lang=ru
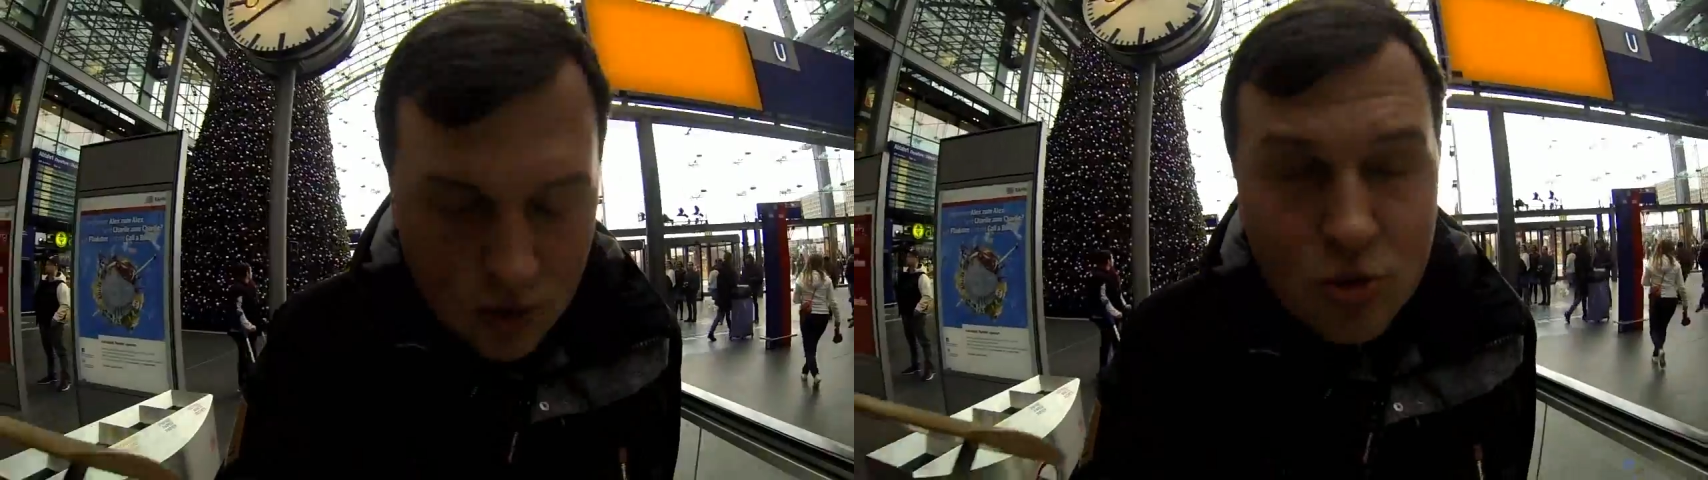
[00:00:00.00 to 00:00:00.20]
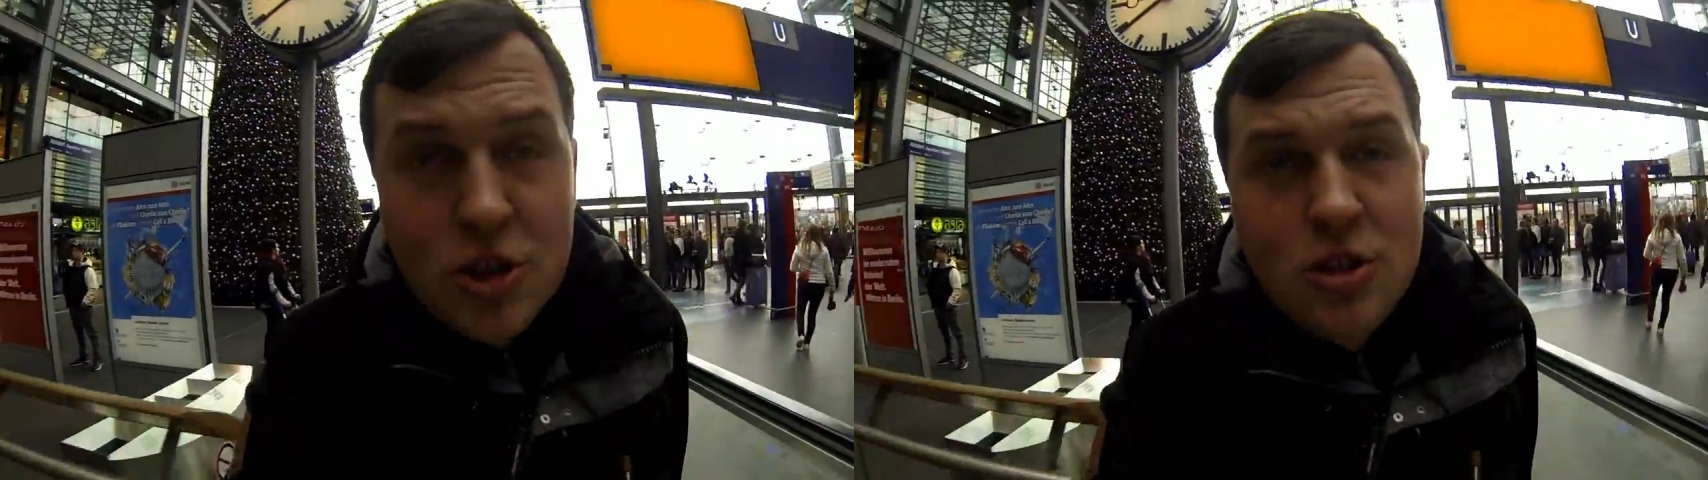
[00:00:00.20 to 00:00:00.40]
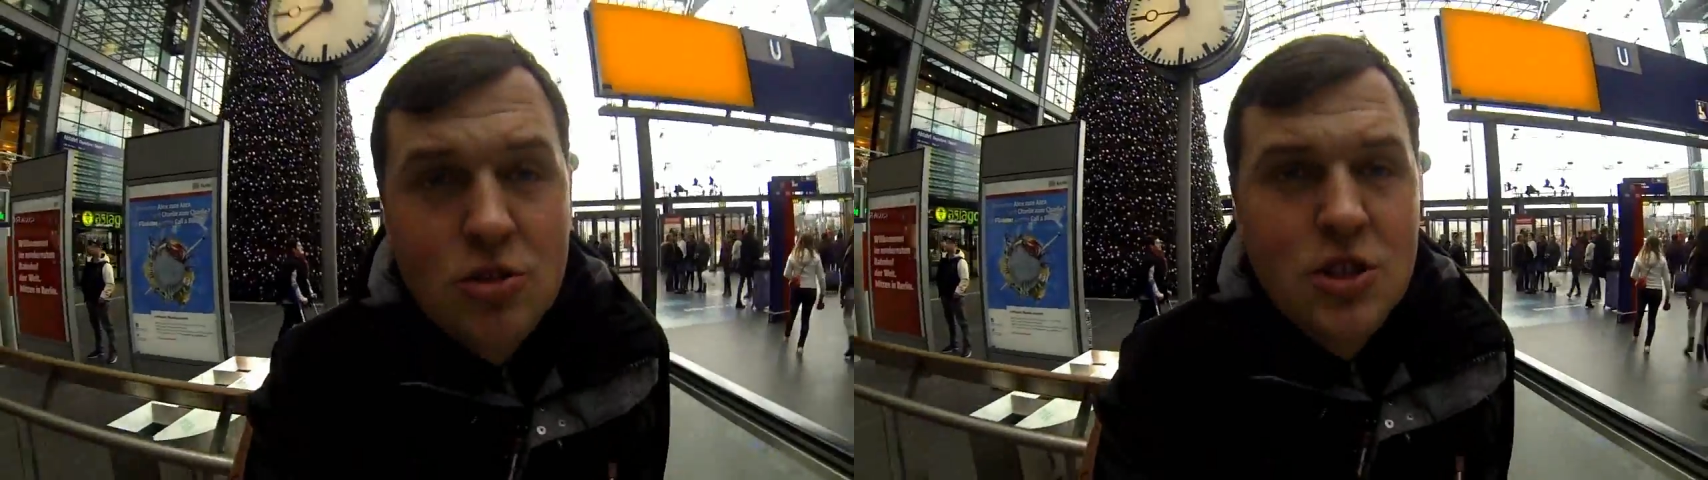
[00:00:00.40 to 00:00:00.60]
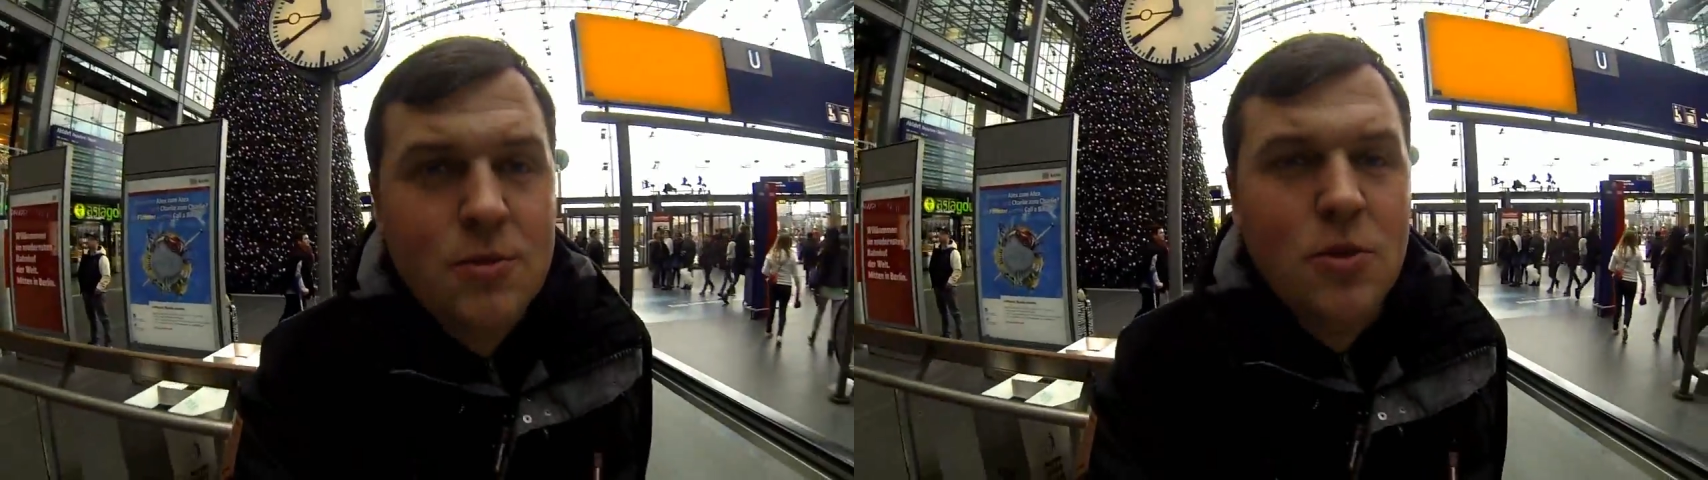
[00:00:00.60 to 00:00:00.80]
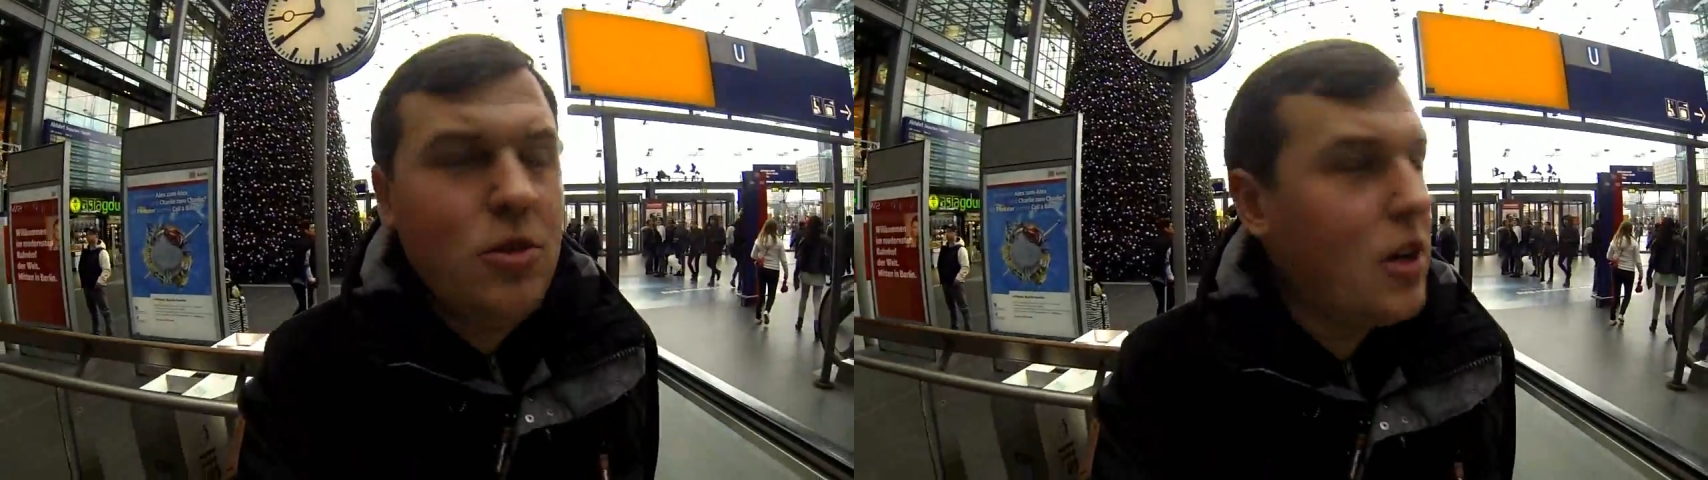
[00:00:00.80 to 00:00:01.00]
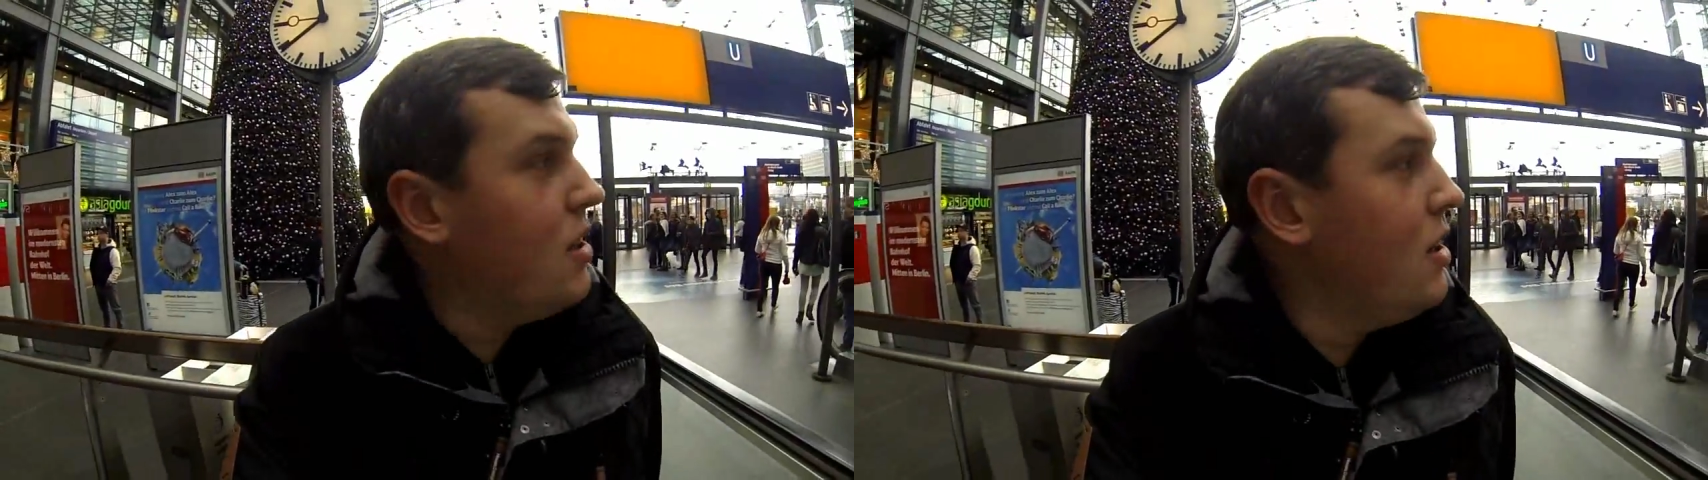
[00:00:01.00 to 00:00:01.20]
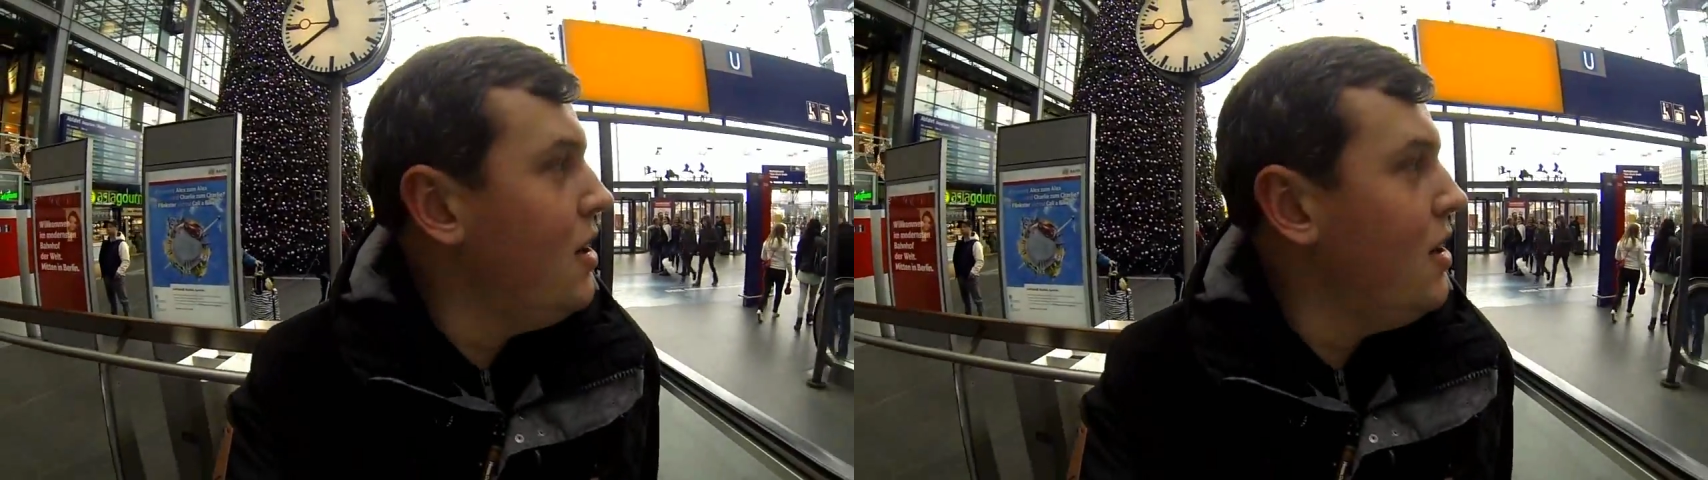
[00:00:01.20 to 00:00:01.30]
но очень-очень много,